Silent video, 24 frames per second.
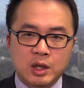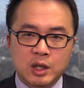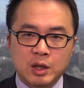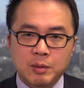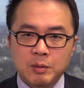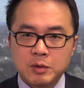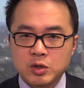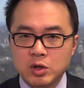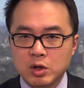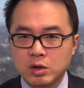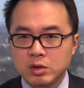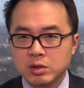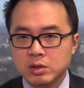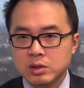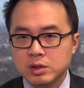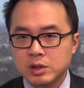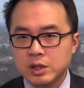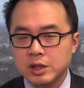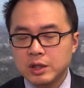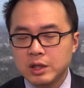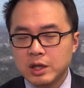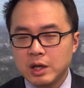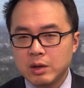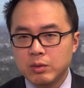那么从
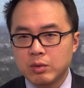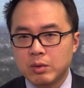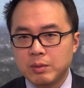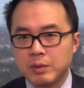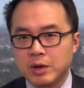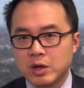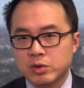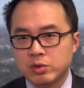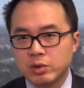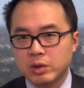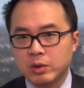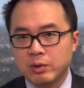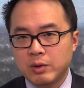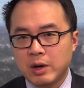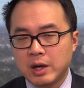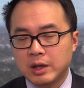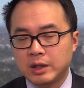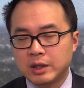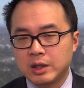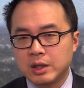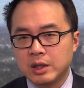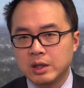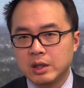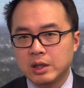今天我们要说的话
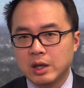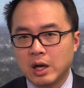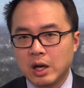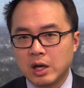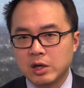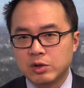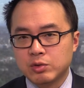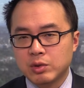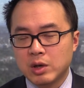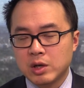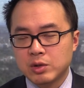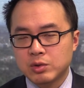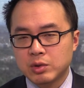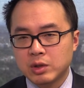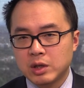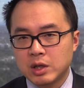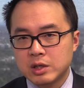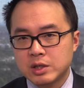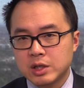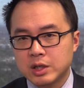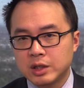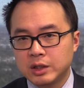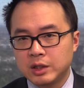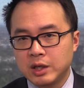题啊，主要说到
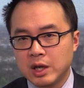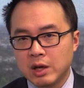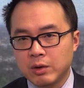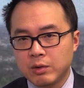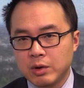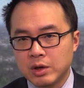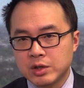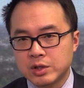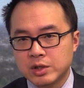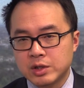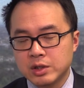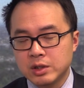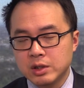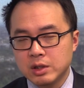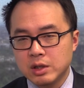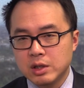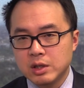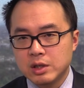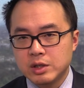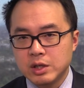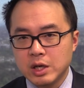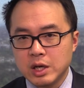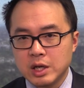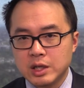这个铁矿石
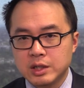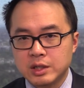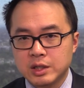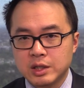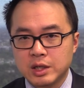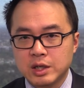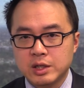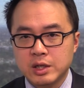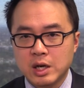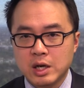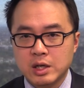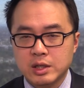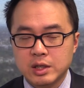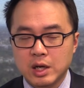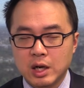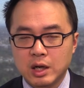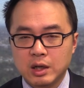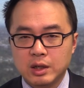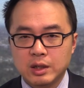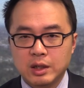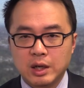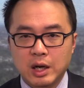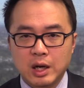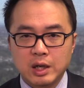这一次的上涨
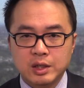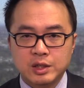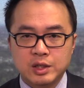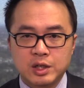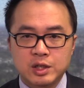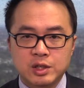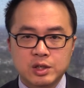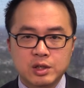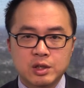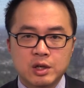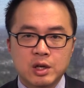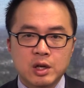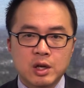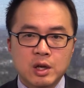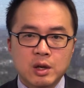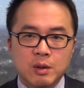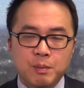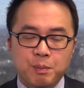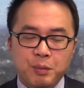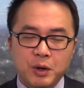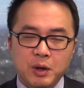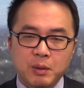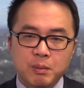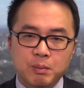啊，其实
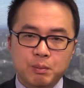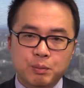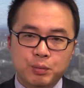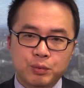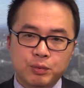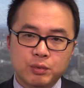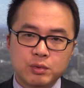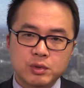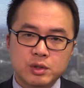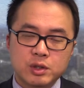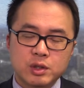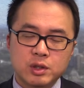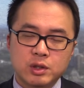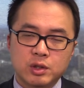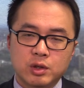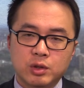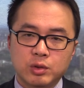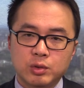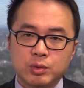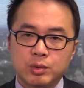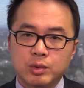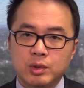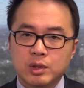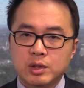并不是
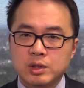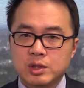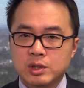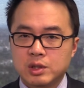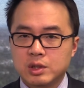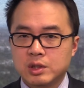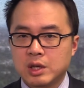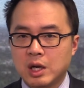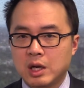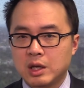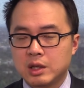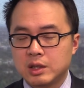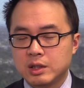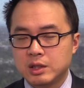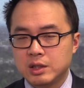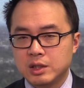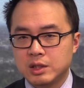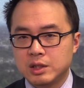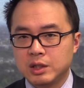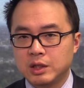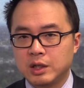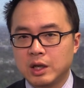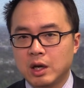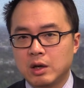由于市场自
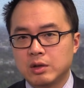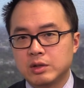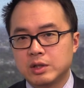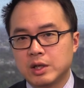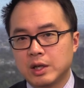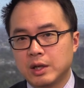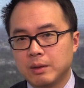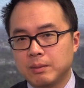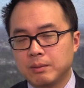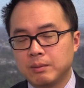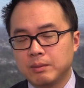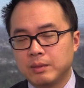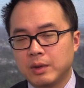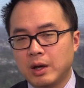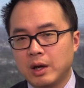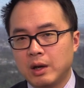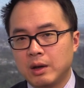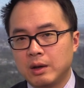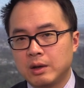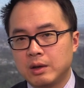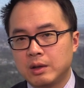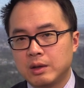己调节的啊。